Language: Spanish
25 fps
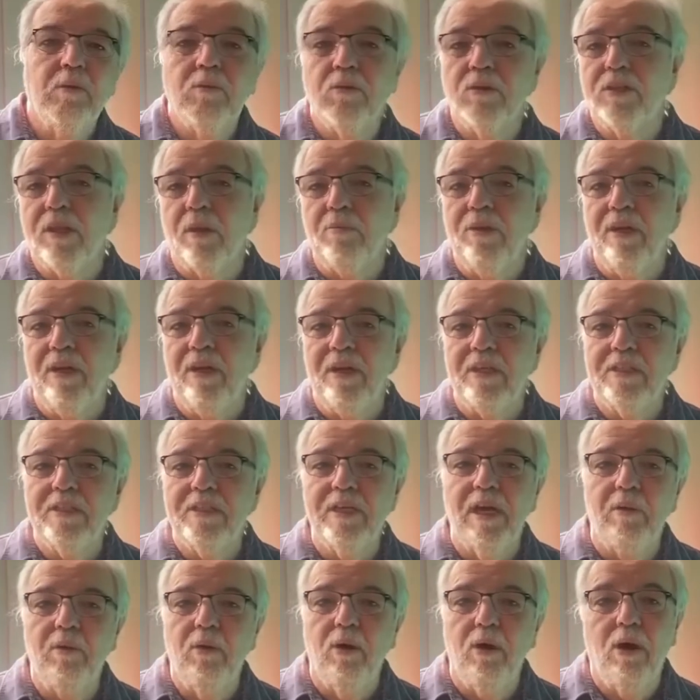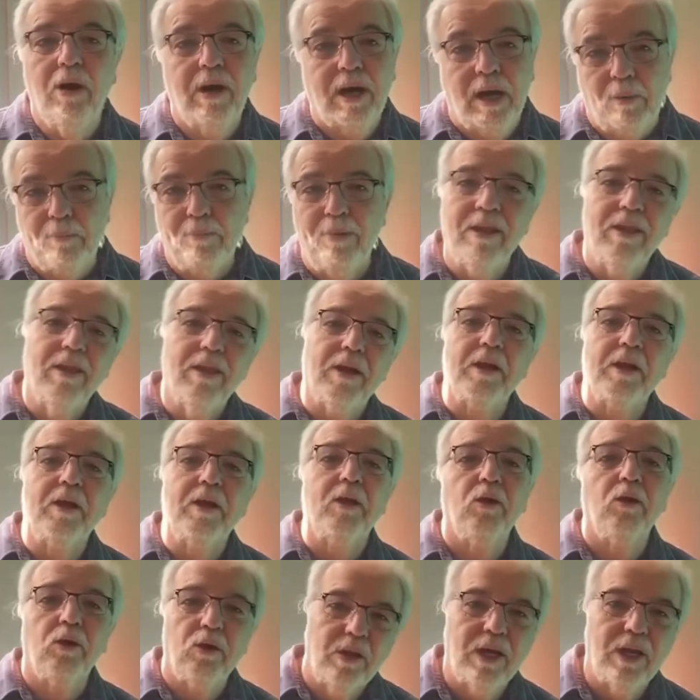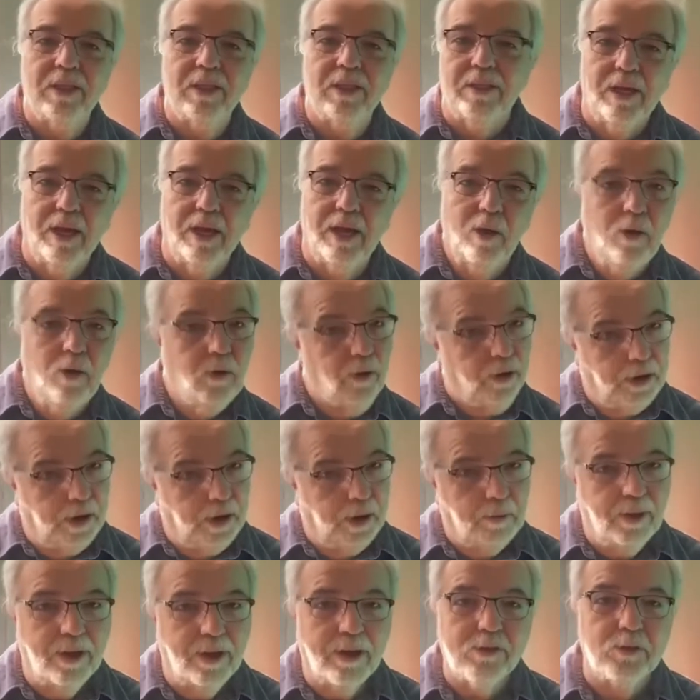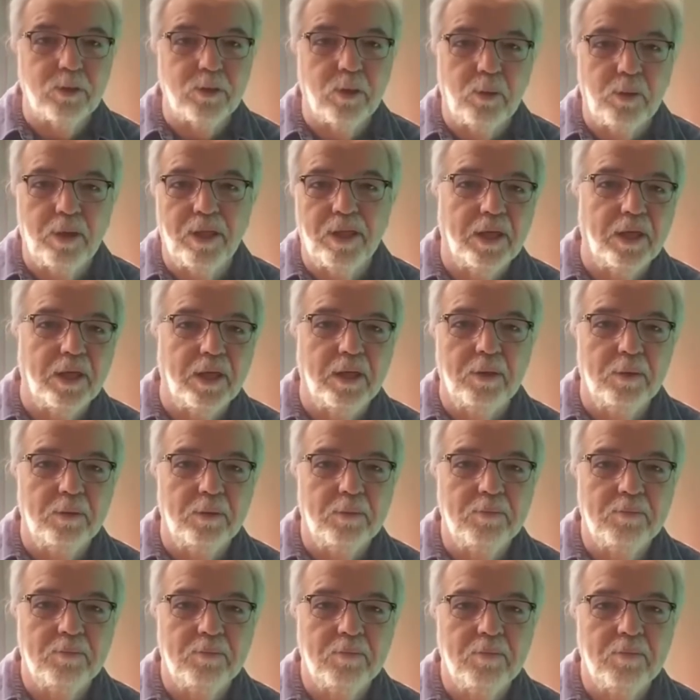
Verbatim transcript: Como también esa voz capaz de recordarte algo que habías olvidado.